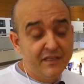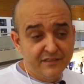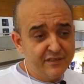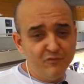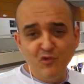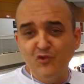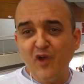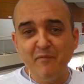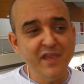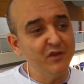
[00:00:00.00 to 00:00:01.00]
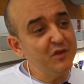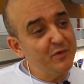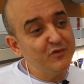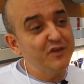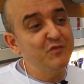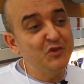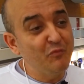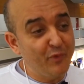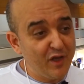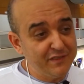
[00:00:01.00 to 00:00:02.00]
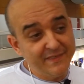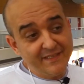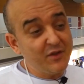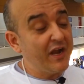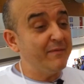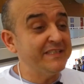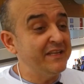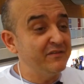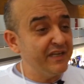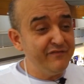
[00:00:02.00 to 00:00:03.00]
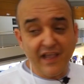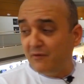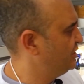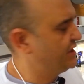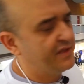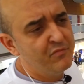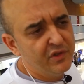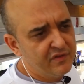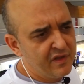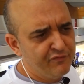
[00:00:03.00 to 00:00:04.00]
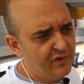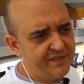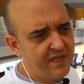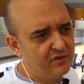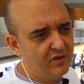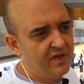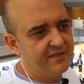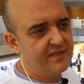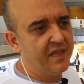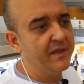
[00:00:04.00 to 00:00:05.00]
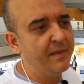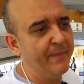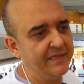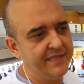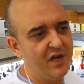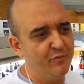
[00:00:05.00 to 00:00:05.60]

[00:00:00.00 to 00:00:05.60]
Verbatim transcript: são muito amigos, são pessoas muito próximas, então acaba sendo trivial. Poxa, tem muitos influenciadores que, que passaram